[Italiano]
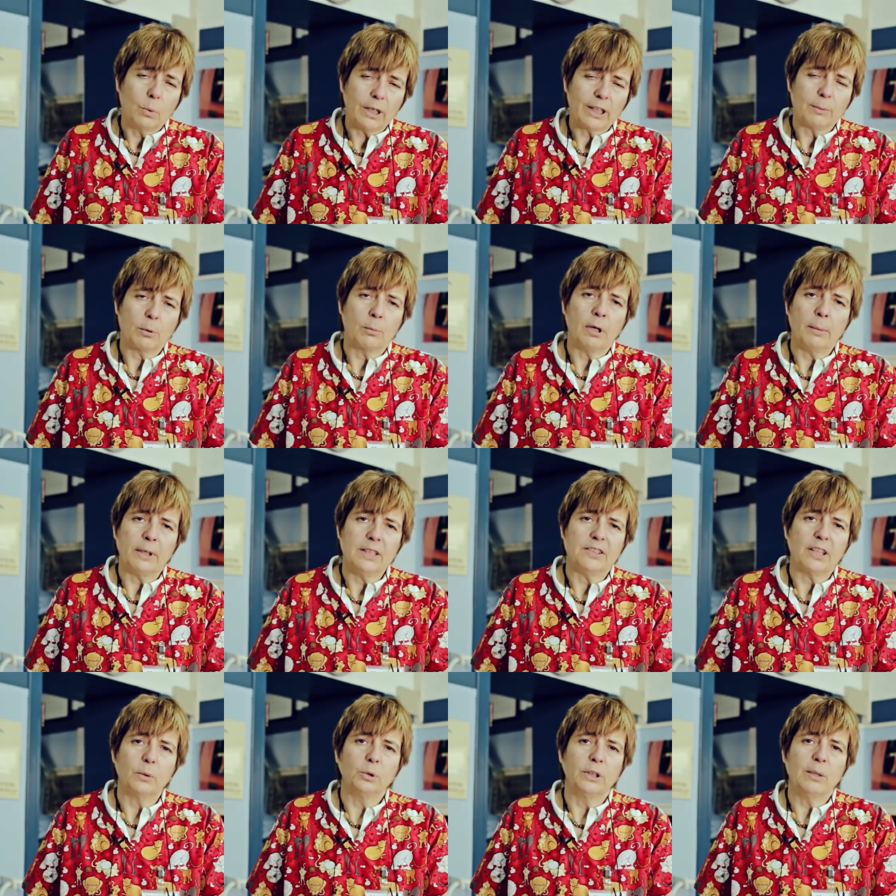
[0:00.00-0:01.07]
qualche problema di
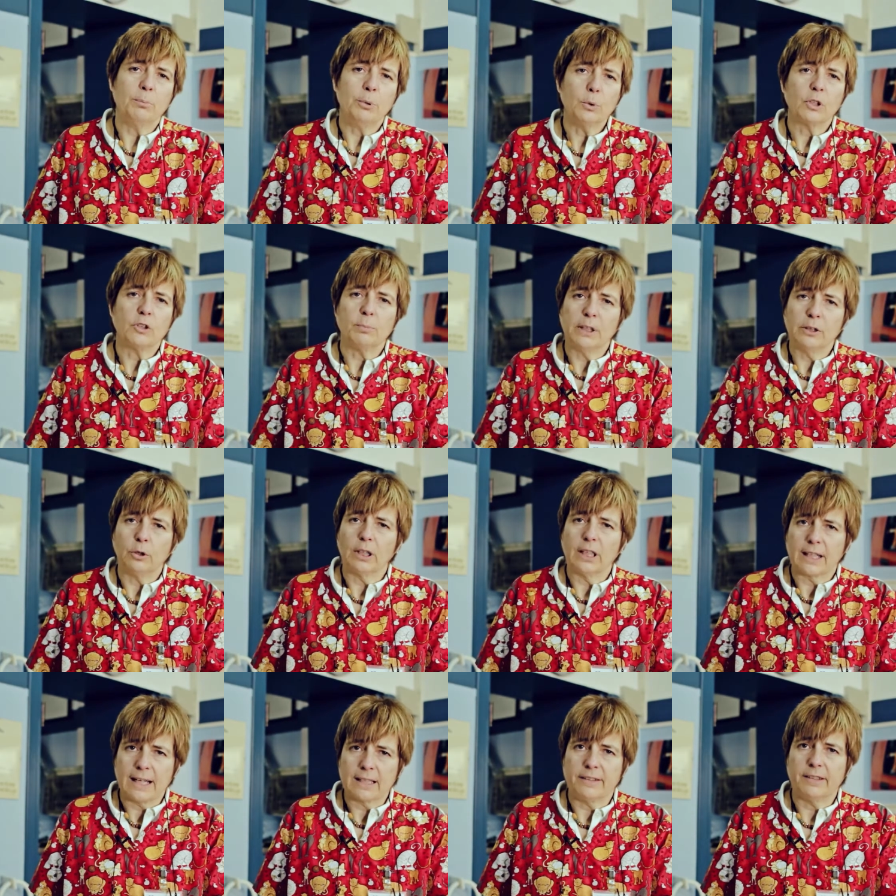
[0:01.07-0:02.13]
salute in più rispetto alle
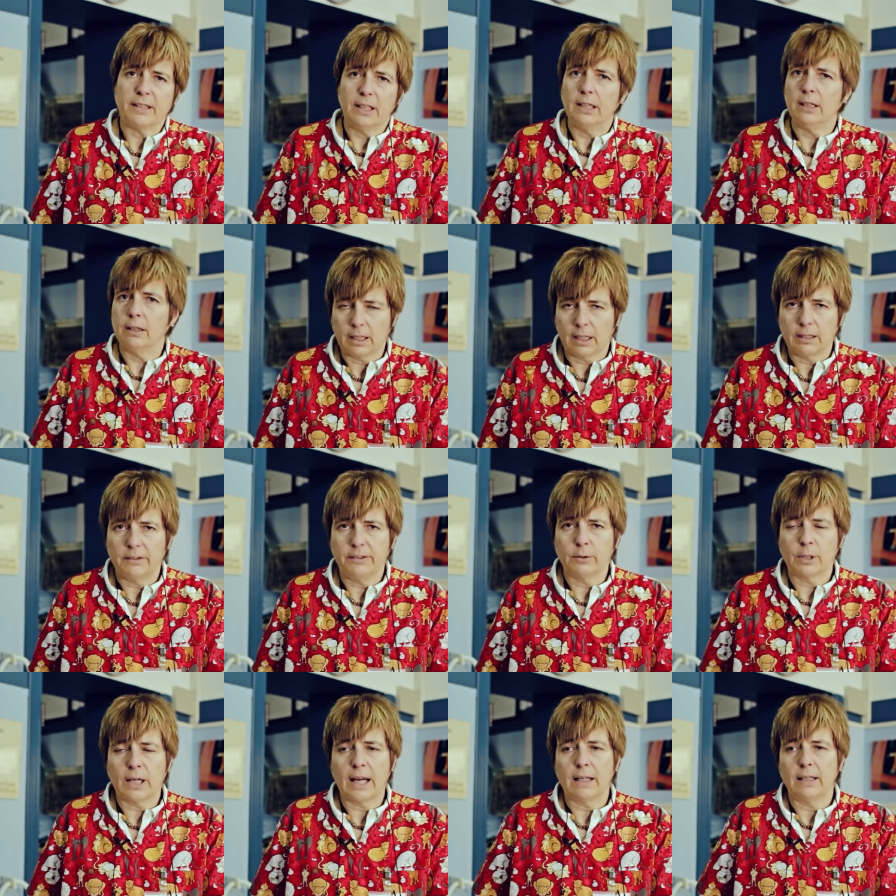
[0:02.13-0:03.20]
razze
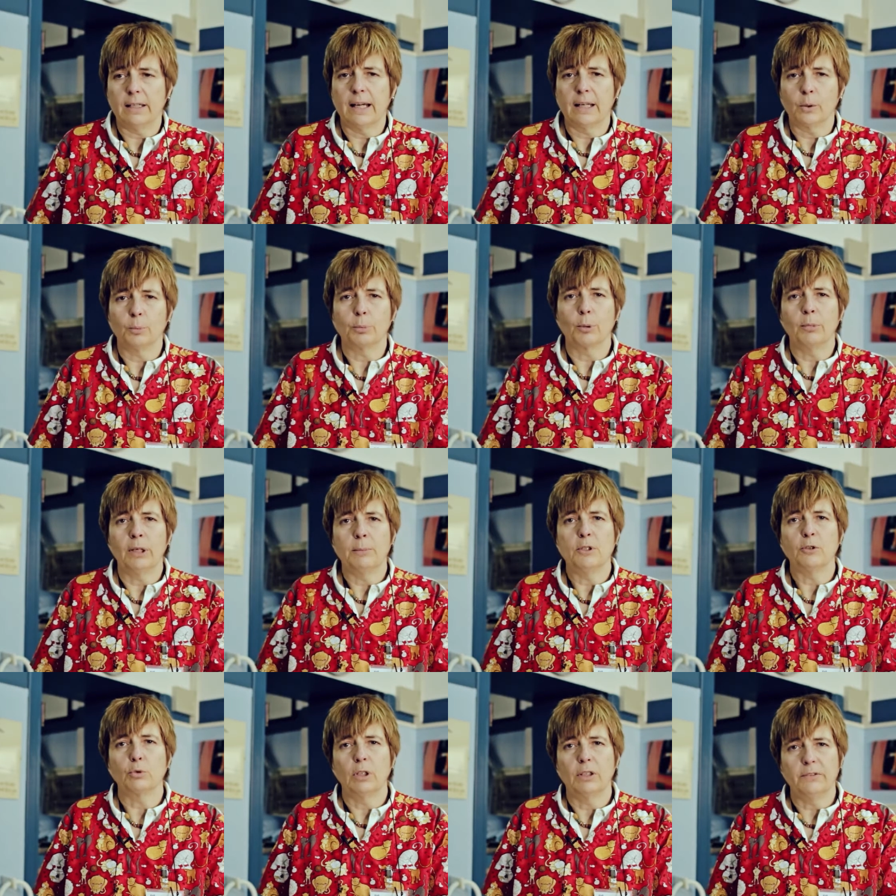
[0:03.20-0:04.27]
tradizionali, hanno problemi
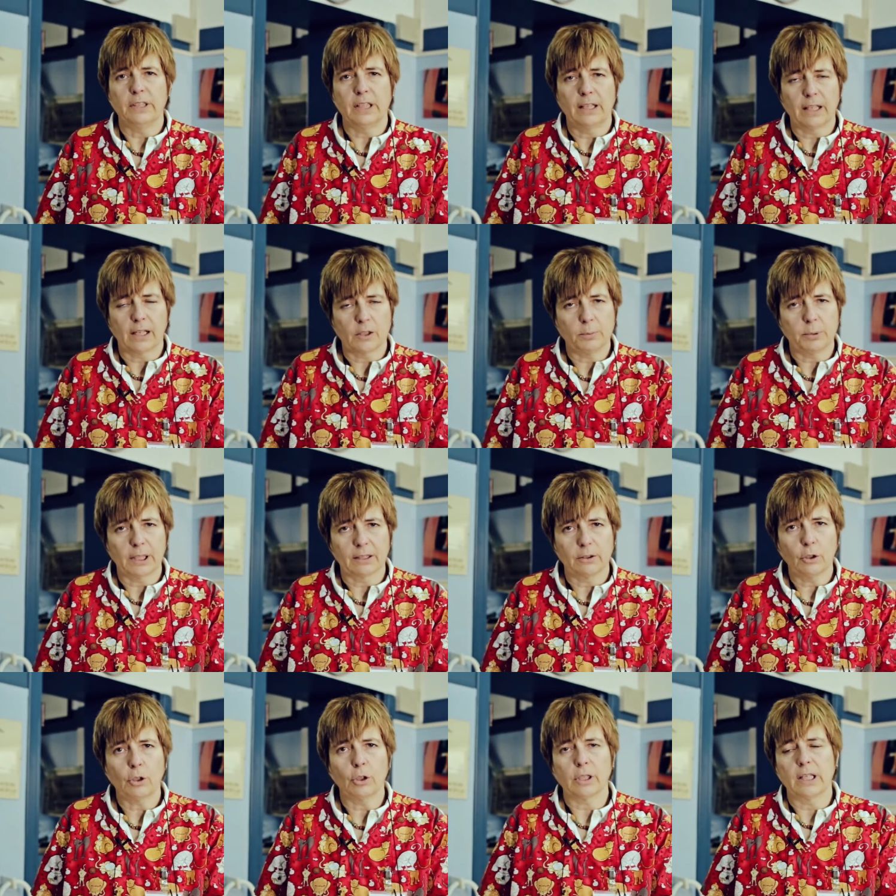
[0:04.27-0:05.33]
sulle vie
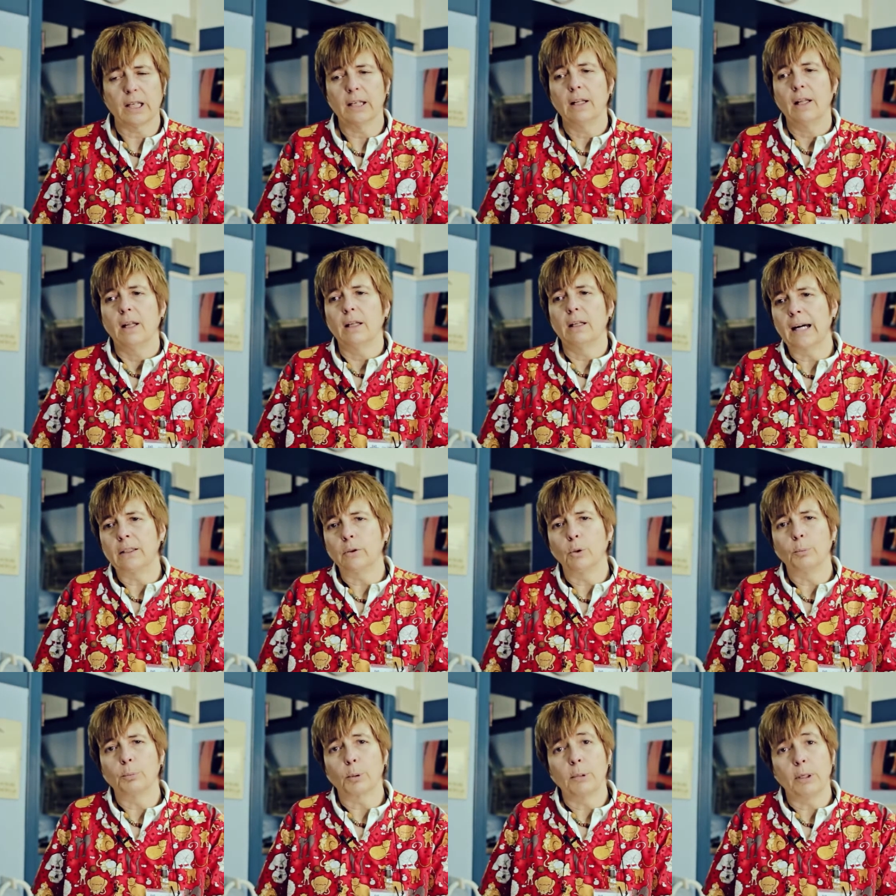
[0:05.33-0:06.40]
respiratorie,
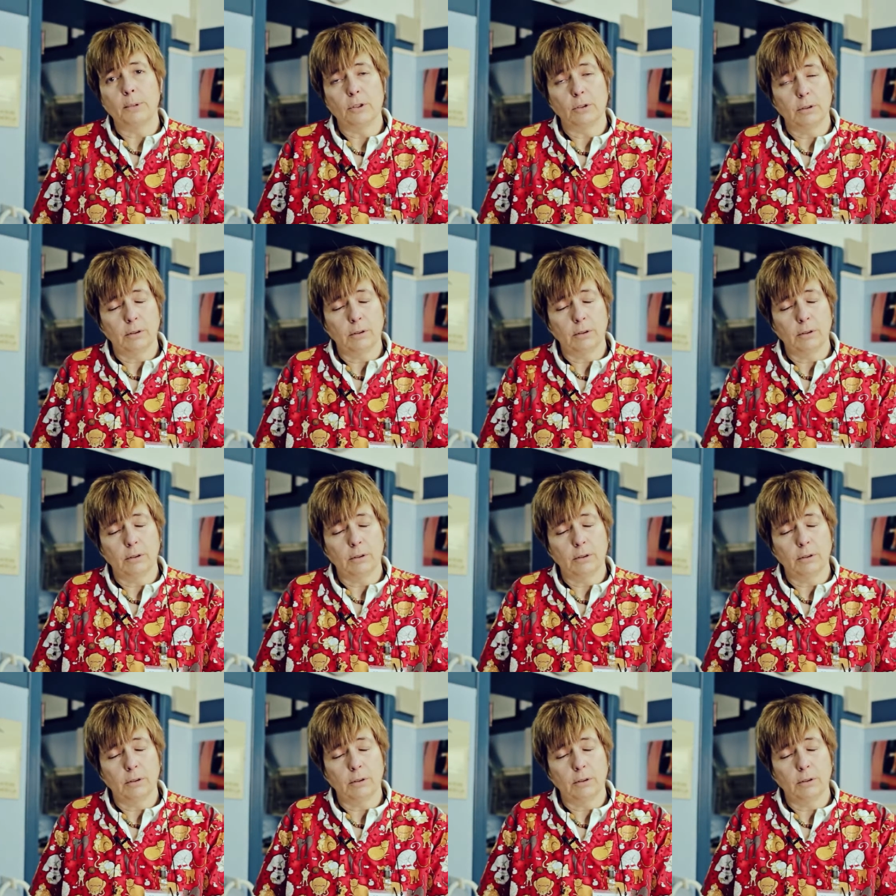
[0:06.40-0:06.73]
hanno problemi